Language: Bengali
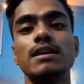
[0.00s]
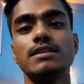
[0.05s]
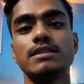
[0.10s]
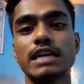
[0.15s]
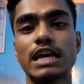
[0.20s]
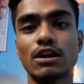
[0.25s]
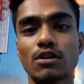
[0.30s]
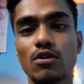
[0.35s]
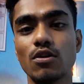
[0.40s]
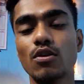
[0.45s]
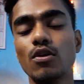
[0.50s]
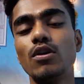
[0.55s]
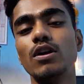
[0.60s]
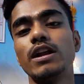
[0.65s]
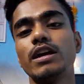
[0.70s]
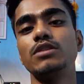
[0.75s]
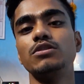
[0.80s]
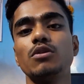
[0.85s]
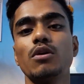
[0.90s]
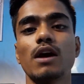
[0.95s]
সেনকো
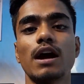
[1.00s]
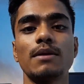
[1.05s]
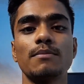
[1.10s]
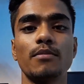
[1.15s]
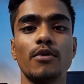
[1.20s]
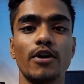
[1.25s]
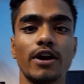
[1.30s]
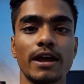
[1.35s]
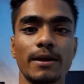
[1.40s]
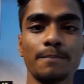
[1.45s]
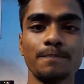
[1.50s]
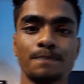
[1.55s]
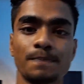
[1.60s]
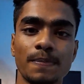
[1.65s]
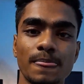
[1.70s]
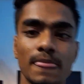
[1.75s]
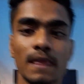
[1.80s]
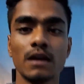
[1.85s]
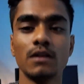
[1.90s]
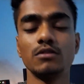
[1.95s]
গোল্ডের দোকান পড়ে
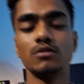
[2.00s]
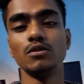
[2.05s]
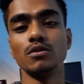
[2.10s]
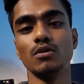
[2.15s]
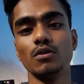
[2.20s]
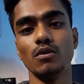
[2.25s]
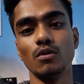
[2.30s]
তো